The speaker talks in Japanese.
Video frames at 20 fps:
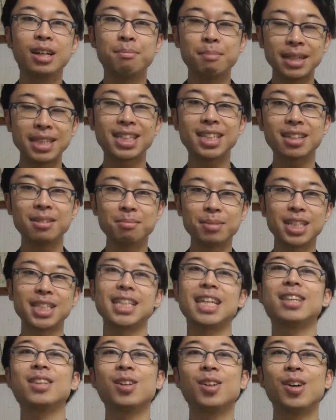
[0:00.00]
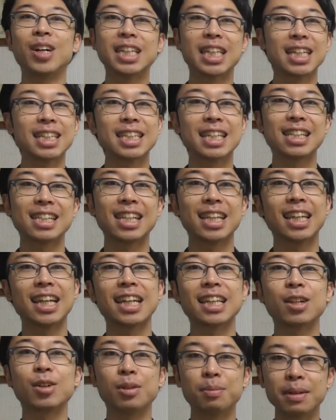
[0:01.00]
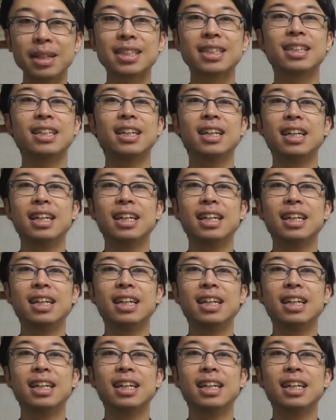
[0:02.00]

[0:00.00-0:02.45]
3つプレゼントをお与えさせていただいております